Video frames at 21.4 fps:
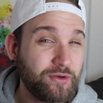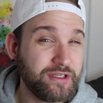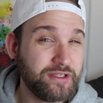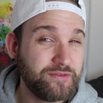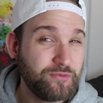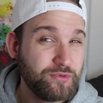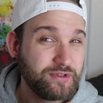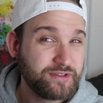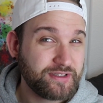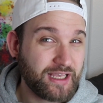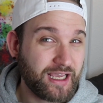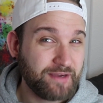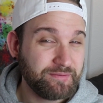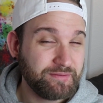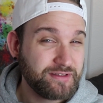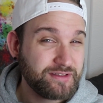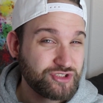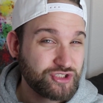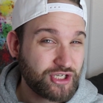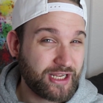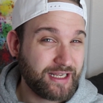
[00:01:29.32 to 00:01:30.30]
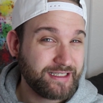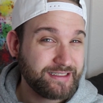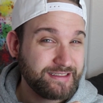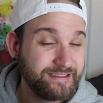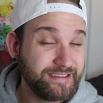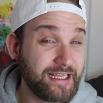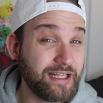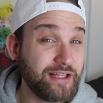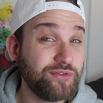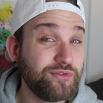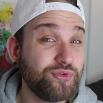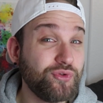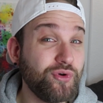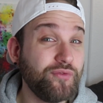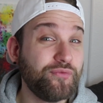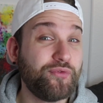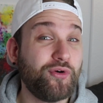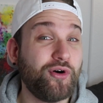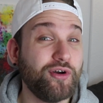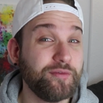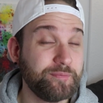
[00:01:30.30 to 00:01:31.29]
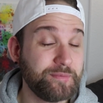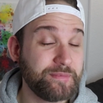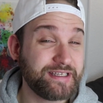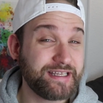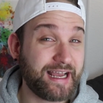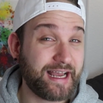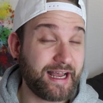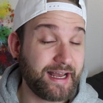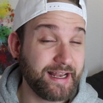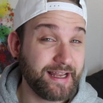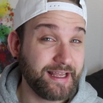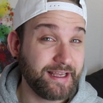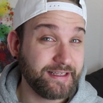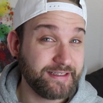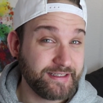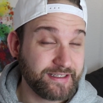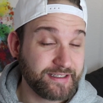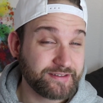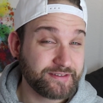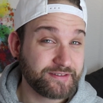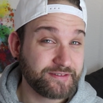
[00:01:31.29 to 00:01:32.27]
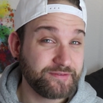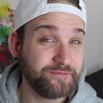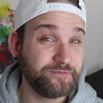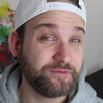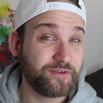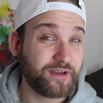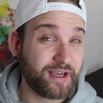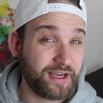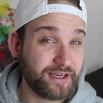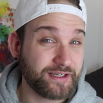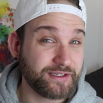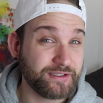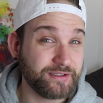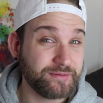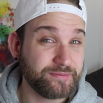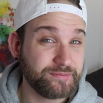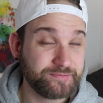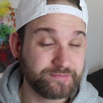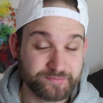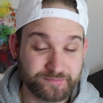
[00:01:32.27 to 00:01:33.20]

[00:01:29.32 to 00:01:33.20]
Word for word: und ich würde sagen, wir starten jetzt sofort mit der allerersten Frage.